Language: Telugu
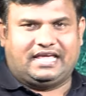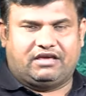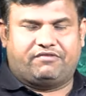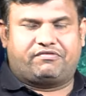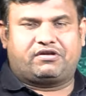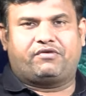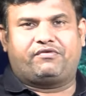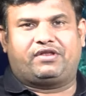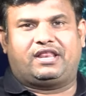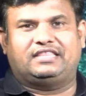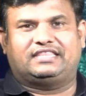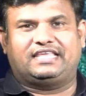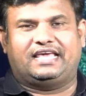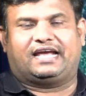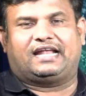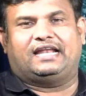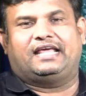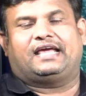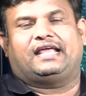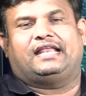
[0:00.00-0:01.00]
ఎవరెవరైతే
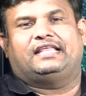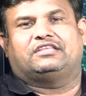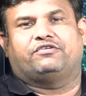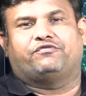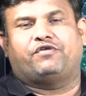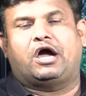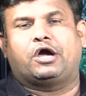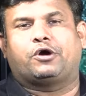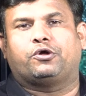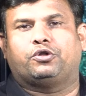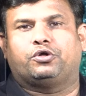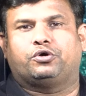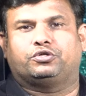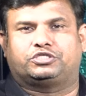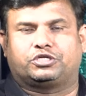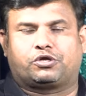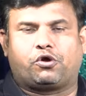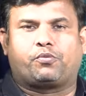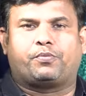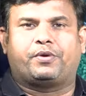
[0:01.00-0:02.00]
ఎక్కడెక్కడైతే వాగుల్లో
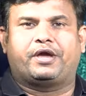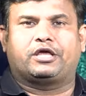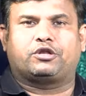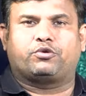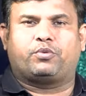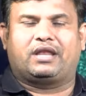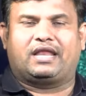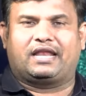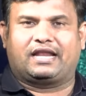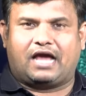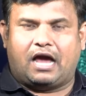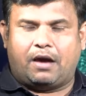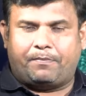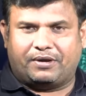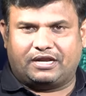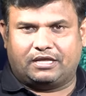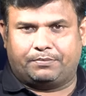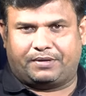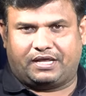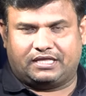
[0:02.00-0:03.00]
చిక్కుకుపోయారో వాళ్ళని
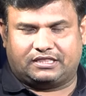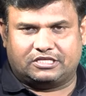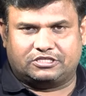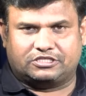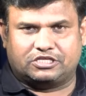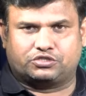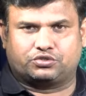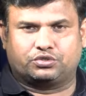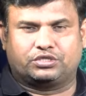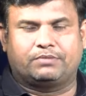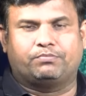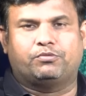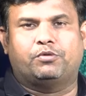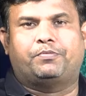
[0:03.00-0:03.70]
కాపాడే ప్రయత్నం చేస్తుంది